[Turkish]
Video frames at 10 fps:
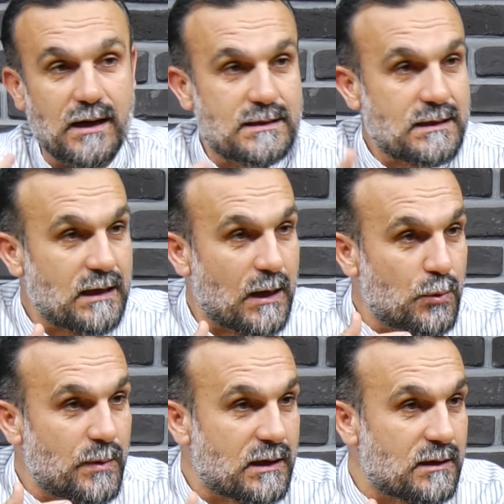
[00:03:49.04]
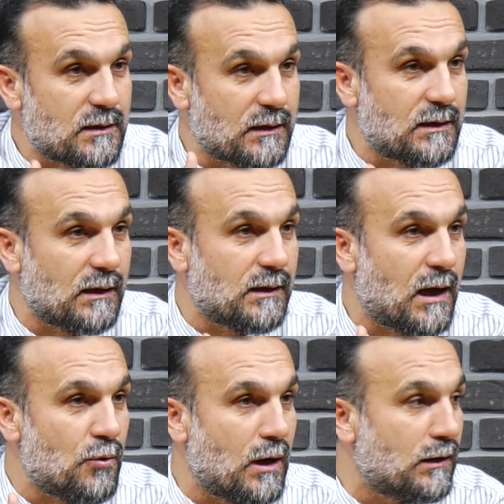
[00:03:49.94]
Hazreti Ebu Bekir
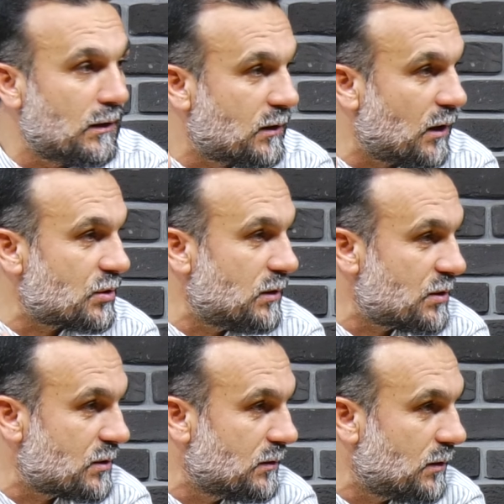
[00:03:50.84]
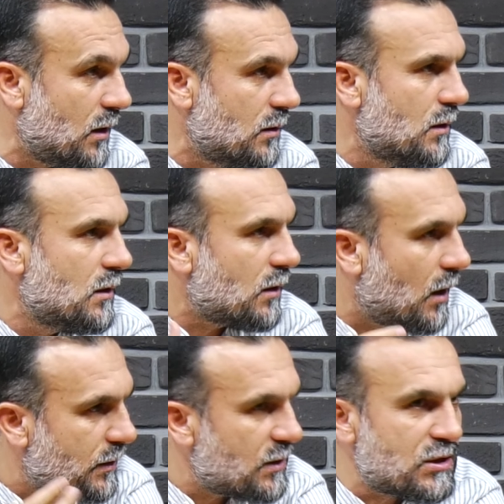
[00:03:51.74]
radıyallahu anh ile karşılaştığında
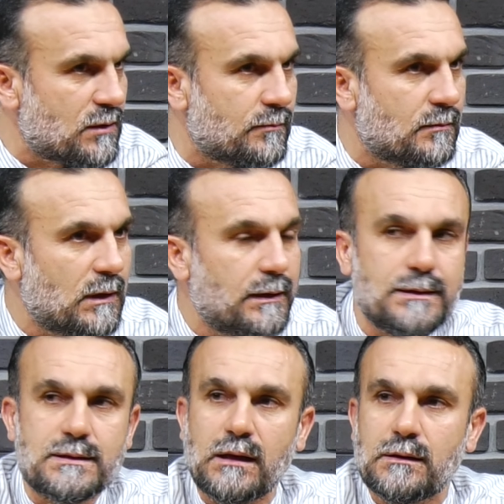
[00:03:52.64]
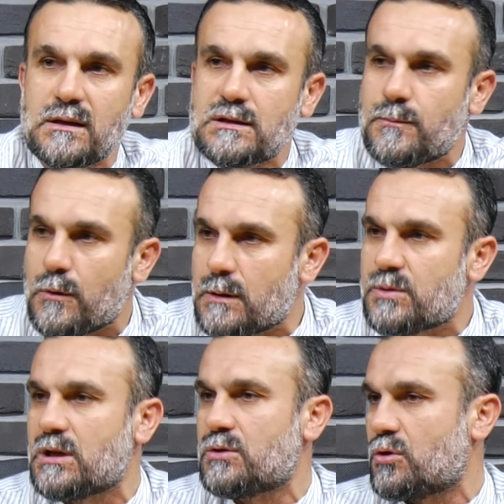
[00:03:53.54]
Kardeşim sen nasıl böyle bir
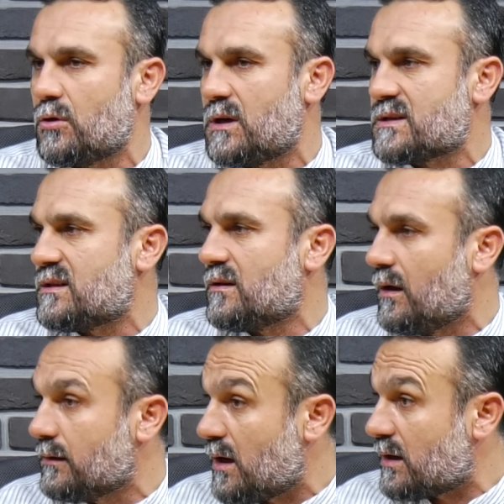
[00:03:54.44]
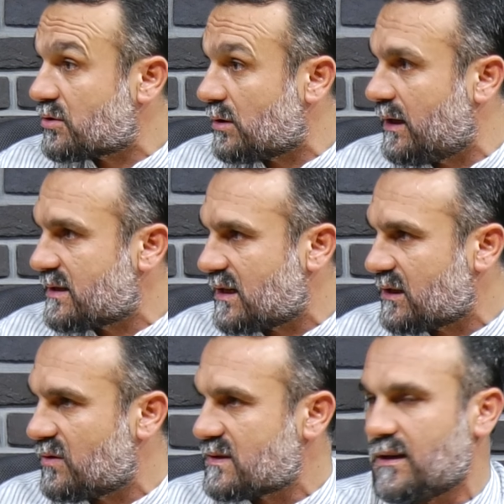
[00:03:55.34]
şey söylersin? Allah Resulü
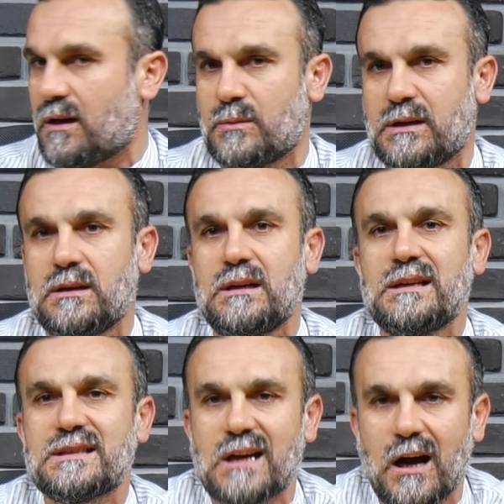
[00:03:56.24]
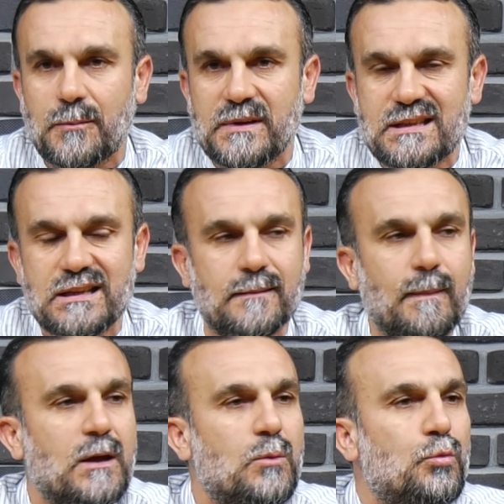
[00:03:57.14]
Aleyhisselatü Vesselam'ın sahabesi
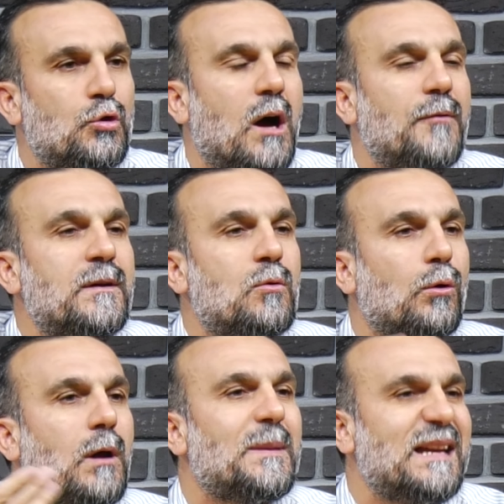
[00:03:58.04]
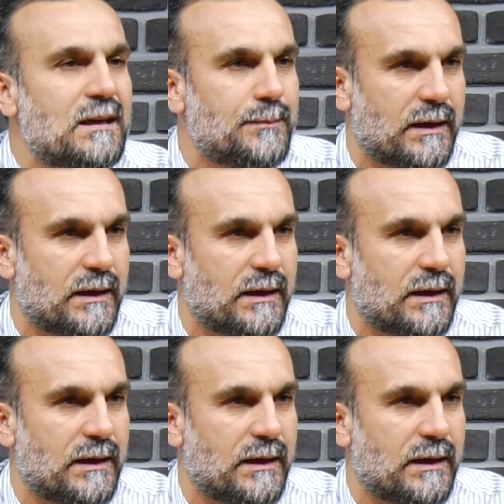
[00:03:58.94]
münafık olabilir